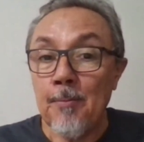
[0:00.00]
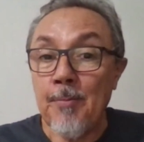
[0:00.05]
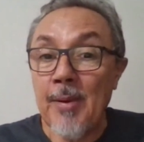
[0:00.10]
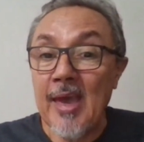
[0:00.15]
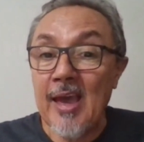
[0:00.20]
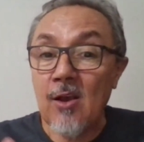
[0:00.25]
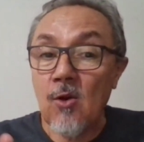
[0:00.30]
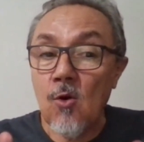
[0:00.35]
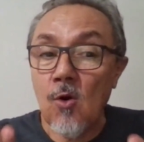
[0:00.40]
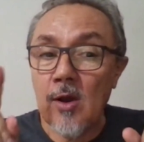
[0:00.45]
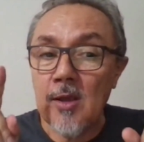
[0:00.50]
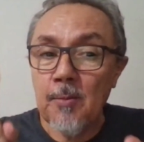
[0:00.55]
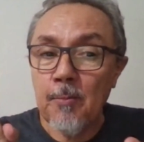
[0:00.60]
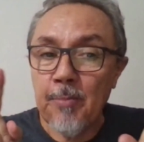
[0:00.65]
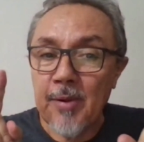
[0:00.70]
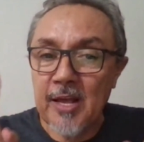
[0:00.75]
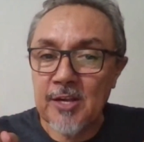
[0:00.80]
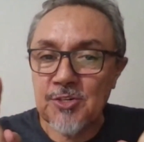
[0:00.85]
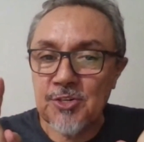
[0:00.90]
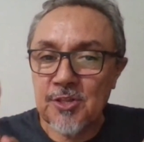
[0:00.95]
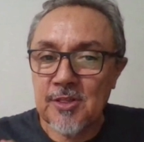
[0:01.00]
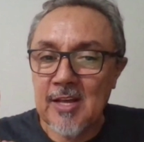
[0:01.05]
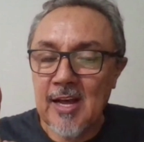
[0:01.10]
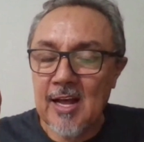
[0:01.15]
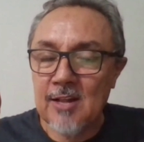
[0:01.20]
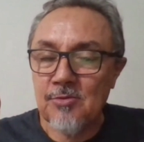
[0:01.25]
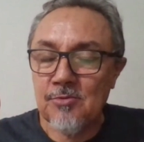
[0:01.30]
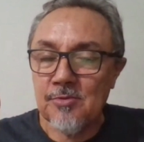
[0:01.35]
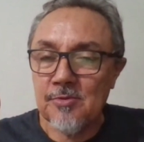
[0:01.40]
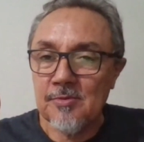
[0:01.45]
pegou
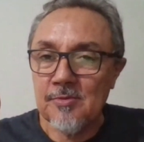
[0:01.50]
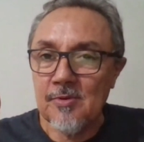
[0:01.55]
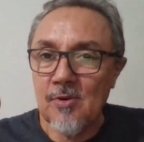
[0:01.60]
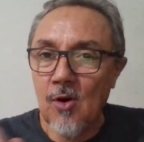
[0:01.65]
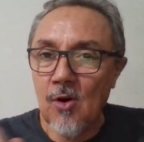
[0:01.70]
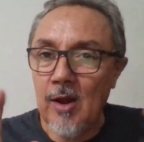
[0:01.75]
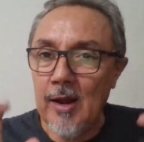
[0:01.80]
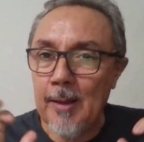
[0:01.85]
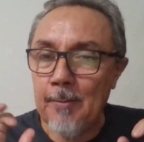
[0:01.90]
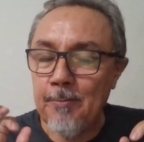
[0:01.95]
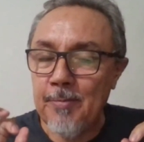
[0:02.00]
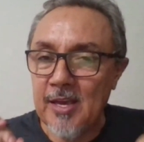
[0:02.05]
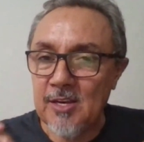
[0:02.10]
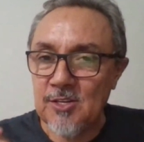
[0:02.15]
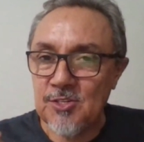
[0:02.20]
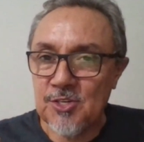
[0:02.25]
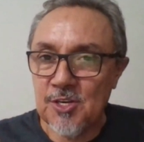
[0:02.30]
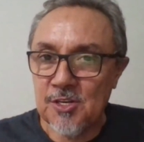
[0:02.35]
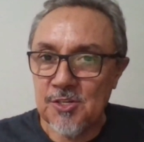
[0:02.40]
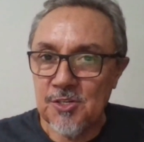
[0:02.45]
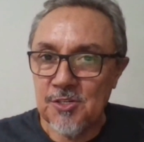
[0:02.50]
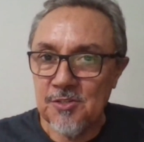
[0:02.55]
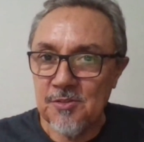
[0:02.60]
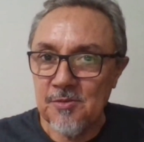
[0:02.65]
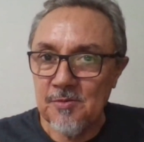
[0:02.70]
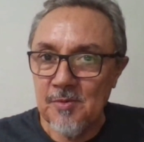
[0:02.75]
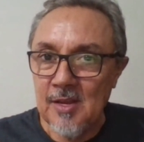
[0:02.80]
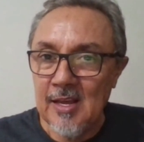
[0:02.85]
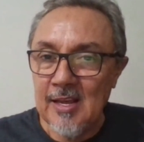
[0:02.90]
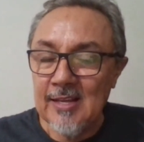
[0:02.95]
emprestado, olha bem,
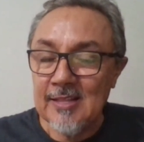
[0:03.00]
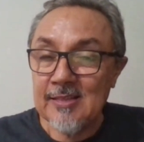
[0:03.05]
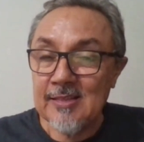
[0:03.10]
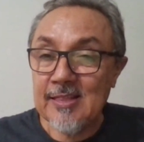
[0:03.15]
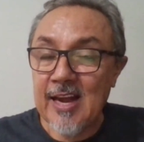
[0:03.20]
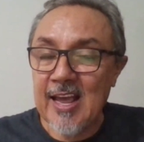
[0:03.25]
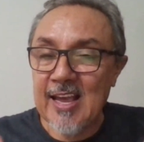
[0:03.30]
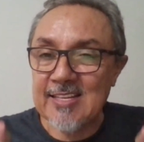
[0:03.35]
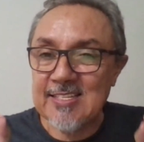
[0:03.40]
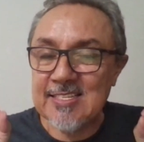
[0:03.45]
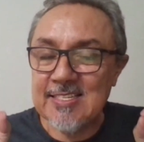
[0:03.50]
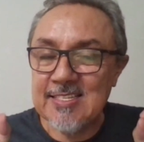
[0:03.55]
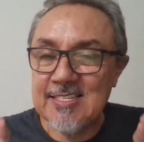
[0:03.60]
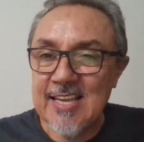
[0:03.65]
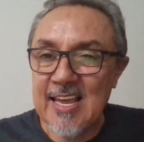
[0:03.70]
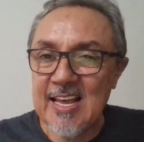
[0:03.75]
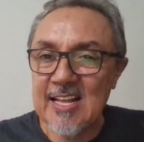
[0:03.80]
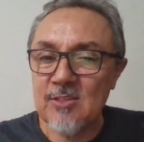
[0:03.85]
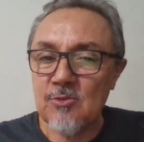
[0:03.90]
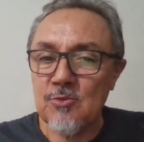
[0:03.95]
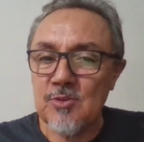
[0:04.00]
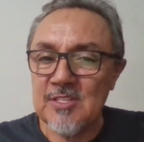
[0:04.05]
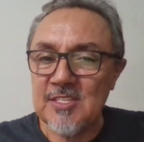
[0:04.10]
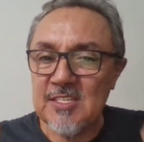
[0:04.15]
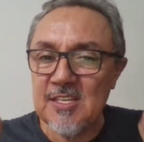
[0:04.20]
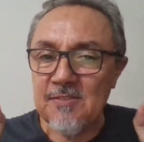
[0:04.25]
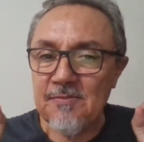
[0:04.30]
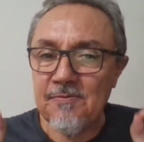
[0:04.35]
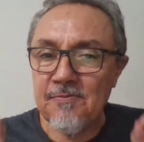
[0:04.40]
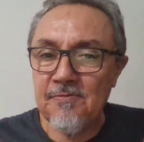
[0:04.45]
gente,
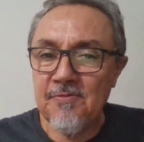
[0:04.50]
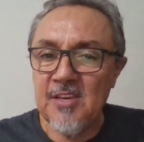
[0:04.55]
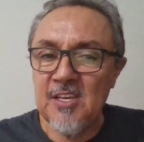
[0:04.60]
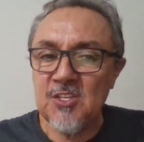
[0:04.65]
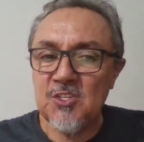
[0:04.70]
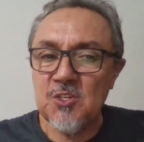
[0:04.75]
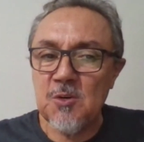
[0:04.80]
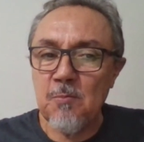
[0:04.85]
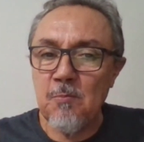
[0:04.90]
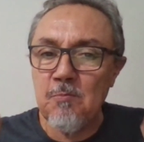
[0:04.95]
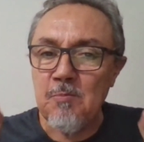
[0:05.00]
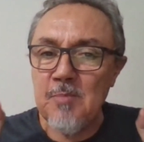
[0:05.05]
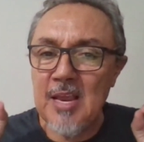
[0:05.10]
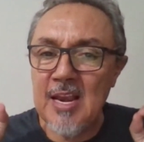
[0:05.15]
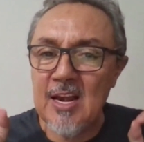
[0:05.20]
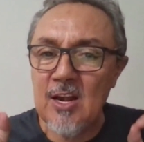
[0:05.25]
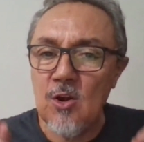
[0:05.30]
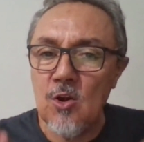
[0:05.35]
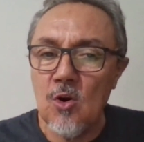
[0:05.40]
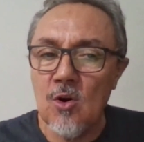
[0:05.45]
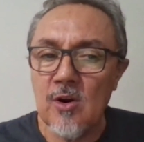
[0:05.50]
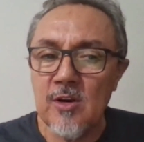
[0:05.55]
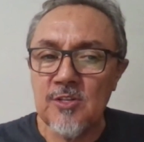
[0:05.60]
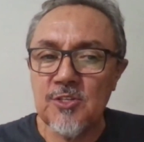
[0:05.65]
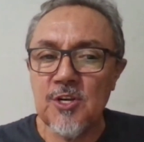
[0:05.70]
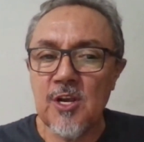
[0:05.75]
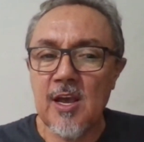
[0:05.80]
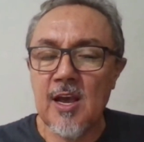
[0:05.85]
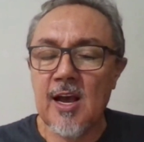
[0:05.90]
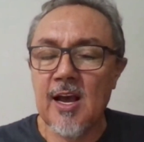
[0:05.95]
320 milhões
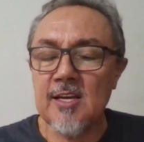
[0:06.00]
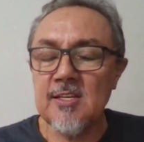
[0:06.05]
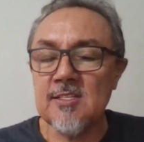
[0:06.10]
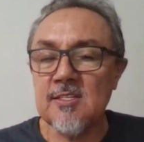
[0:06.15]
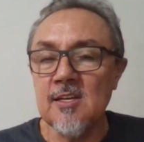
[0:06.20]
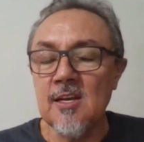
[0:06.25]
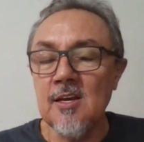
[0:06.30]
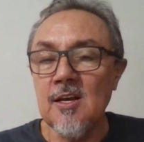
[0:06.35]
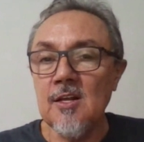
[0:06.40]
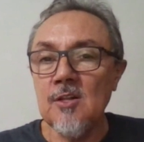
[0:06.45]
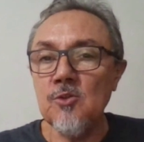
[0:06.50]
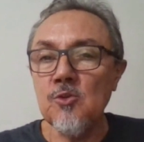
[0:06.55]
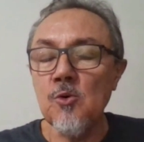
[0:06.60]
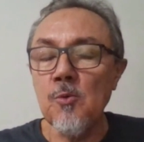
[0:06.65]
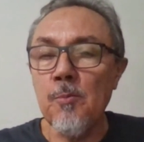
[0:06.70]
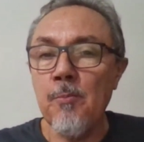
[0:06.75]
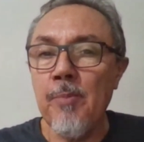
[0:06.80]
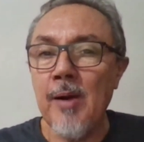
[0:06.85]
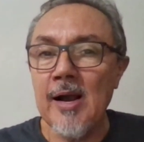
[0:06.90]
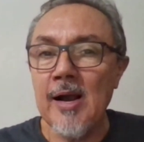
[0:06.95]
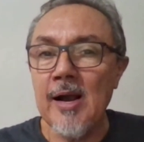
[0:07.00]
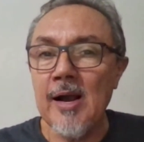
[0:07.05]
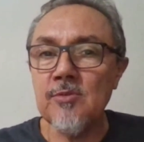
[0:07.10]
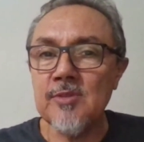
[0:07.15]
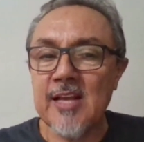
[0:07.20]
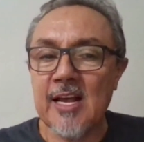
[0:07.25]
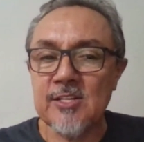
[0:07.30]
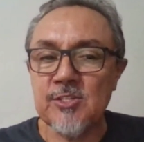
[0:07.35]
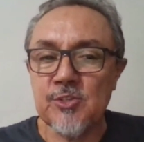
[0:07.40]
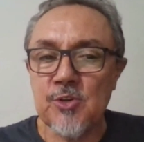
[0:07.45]
de reais do Banco
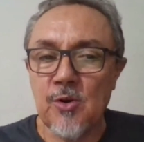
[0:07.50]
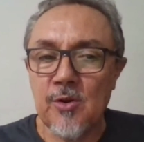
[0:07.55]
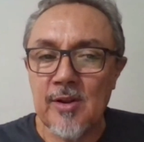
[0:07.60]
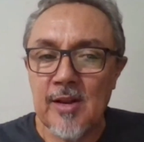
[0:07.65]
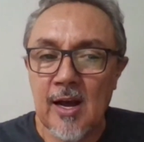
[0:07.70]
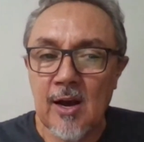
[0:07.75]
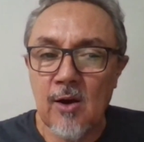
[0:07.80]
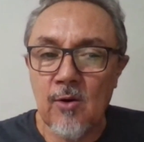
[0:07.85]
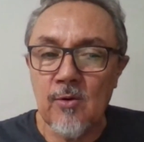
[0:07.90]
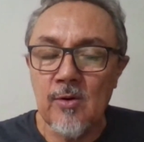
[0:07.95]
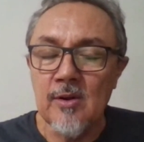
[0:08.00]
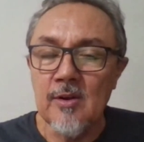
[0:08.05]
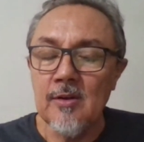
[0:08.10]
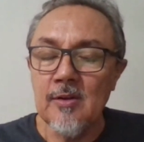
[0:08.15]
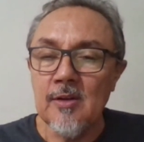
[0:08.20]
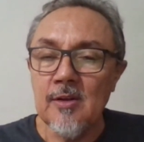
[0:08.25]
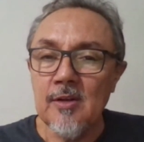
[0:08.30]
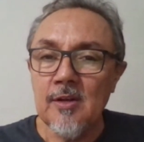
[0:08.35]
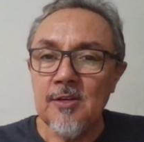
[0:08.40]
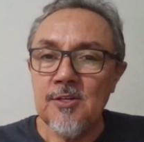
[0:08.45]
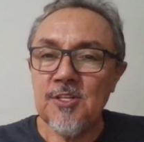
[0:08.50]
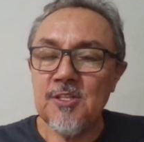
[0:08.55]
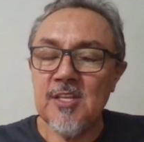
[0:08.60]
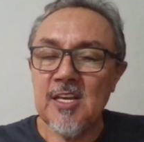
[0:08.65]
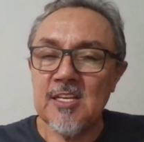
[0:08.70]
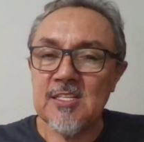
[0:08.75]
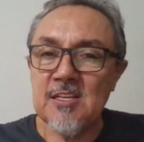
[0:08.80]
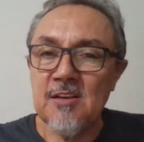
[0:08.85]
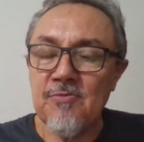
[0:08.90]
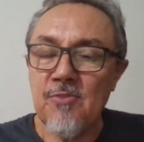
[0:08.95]
Nacional de
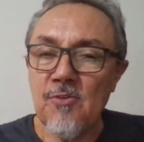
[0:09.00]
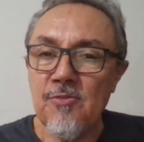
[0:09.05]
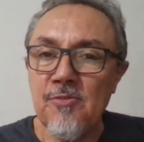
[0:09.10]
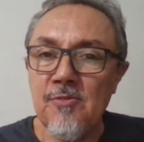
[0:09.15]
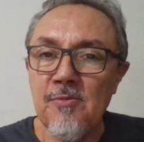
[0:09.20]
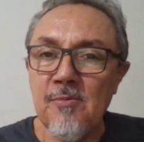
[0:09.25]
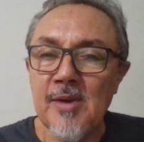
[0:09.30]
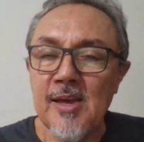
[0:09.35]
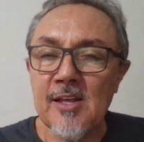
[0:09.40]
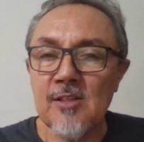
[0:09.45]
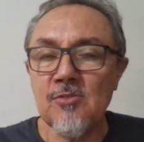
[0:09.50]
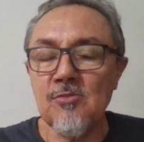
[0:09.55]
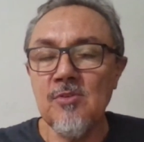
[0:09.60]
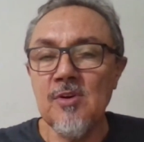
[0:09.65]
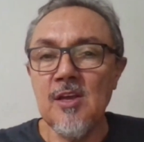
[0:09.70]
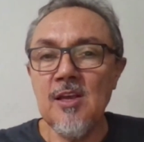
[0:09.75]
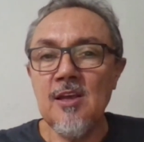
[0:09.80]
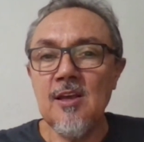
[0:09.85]
Desenvolvimento